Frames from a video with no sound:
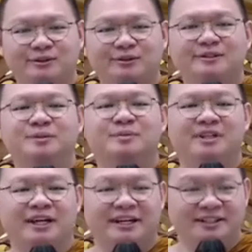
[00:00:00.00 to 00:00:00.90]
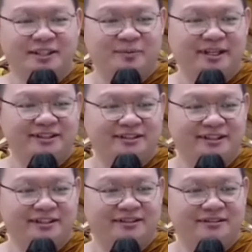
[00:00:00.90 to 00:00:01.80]
Sebenarnya
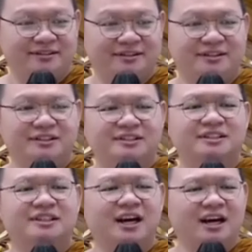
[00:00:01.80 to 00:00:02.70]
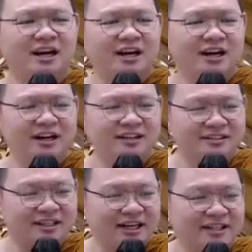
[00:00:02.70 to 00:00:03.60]
Bante, senang
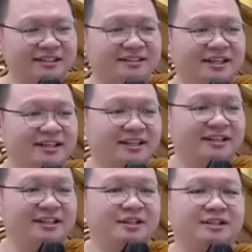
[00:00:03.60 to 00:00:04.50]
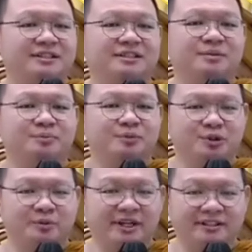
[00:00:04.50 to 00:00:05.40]
sekali saya jemput
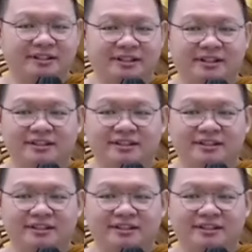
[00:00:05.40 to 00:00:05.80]
Bante.